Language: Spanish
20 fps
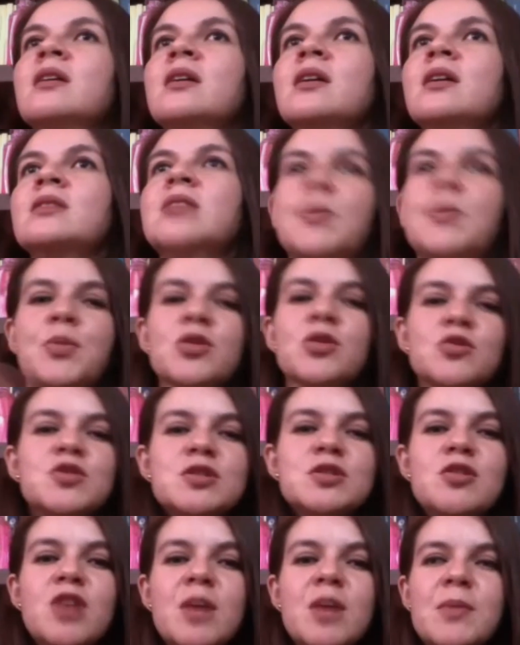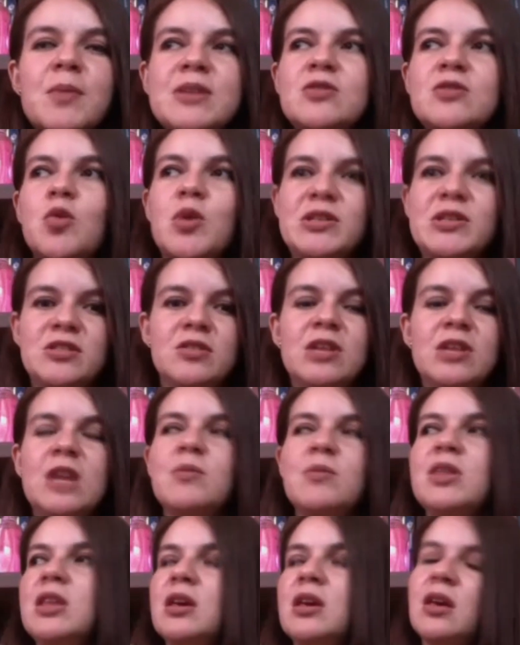de pronto eso es lo que me hizo
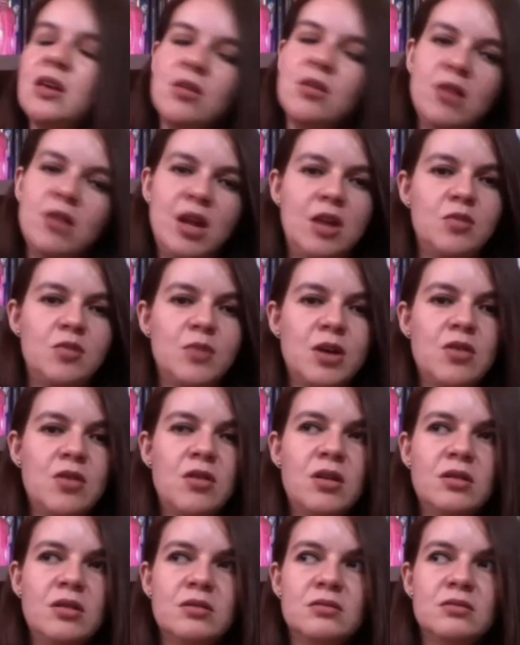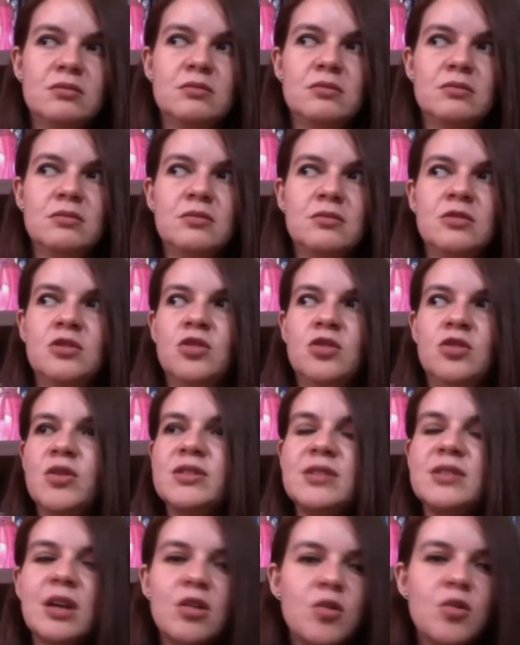Me Dije, híjole, a lo mejor no
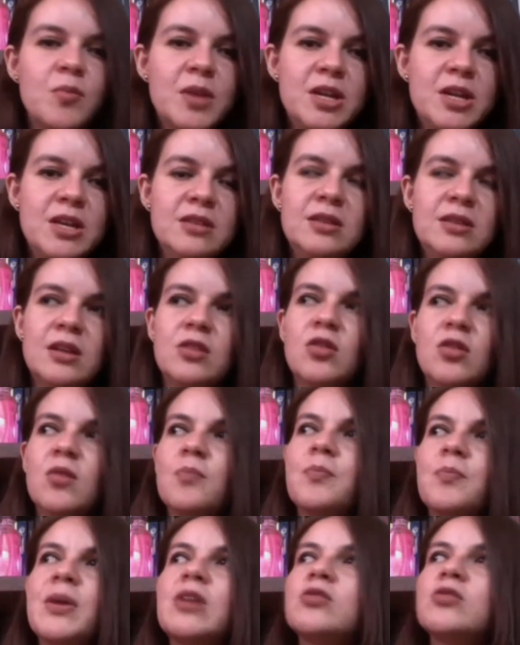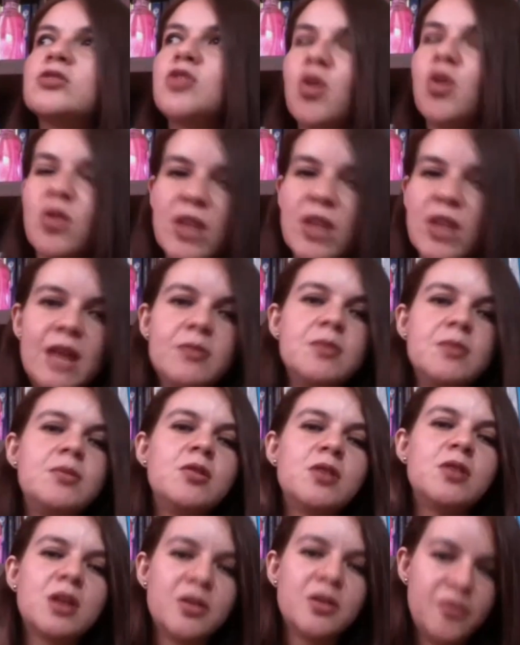es tan conveniente, ¿no? Pero toda la
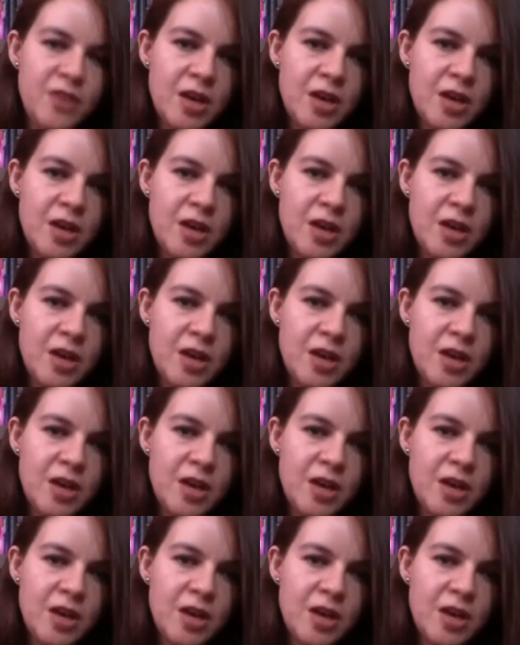bibliografía